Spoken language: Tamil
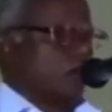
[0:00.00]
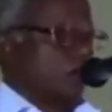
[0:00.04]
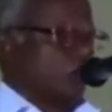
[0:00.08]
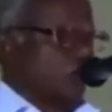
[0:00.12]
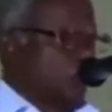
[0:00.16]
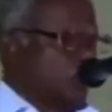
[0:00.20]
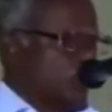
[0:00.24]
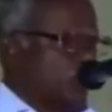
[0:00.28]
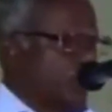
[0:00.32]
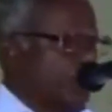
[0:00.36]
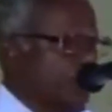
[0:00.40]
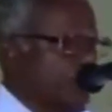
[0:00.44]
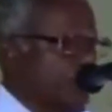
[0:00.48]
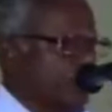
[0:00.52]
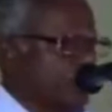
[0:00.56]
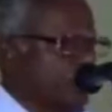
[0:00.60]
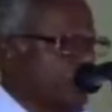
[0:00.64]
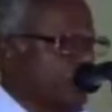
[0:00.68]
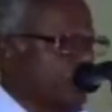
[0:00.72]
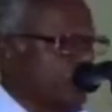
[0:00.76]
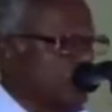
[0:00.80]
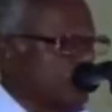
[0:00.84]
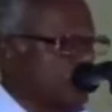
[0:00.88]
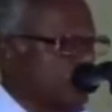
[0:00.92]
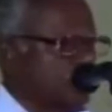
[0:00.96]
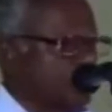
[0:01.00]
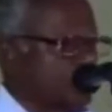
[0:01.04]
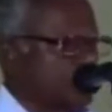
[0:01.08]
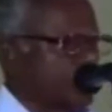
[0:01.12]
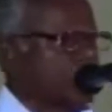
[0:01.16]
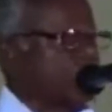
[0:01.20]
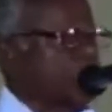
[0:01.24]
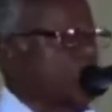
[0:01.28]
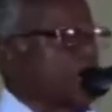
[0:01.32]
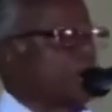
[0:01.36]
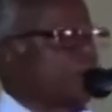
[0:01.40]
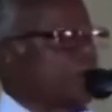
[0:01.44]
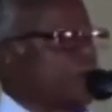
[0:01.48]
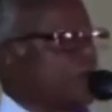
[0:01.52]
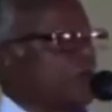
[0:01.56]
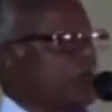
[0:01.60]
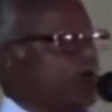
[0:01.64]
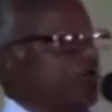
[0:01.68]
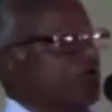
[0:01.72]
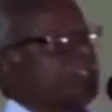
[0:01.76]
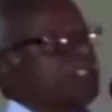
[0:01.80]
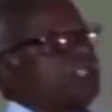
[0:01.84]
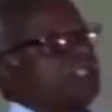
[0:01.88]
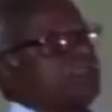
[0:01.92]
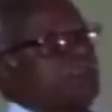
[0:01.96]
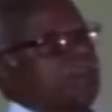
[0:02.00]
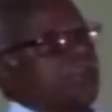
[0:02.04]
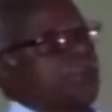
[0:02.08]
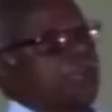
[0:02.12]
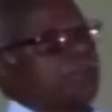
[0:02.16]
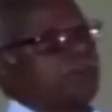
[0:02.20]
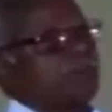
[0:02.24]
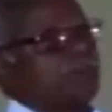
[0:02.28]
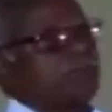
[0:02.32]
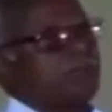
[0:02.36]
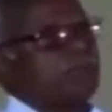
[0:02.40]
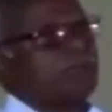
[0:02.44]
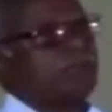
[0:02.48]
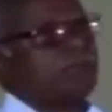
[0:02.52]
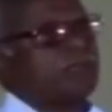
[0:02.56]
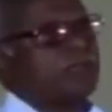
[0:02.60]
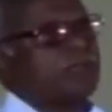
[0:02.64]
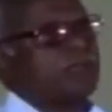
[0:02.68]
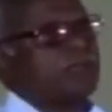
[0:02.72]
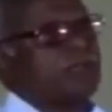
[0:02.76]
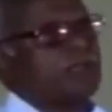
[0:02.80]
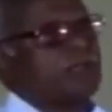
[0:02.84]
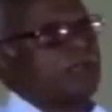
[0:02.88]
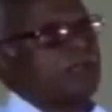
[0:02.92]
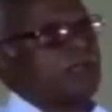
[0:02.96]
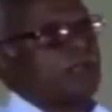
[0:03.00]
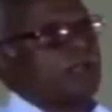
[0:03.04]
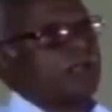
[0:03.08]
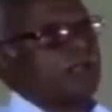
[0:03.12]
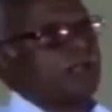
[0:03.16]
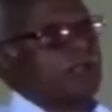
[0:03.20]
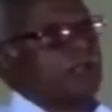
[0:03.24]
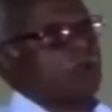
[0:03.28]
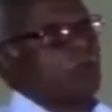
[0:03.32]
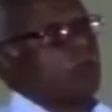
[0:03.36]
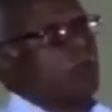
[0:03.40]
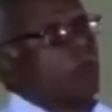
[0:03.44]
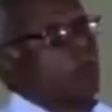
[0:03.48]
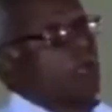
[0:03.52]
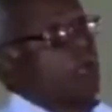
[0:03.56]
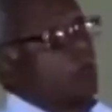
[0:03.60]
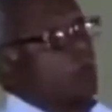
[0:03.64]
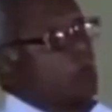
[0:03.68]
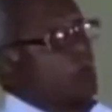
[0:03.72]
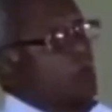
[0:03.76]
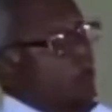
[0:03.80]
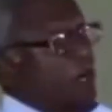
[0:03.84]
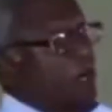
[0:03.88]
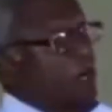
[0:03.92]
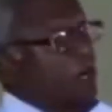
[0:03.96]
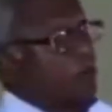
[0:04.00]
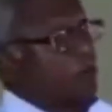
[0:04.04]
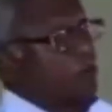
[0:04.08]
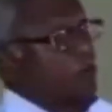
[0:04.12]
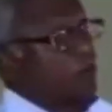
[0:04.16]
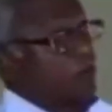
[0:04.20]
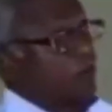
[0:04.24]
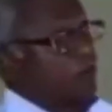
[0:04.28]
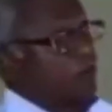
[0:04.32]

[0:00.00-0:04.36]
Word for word: நுகர்விலும் ஒரு தற்காப்பு உணர்ச்சி வேண்டும் நம்முடைய நுகர்வு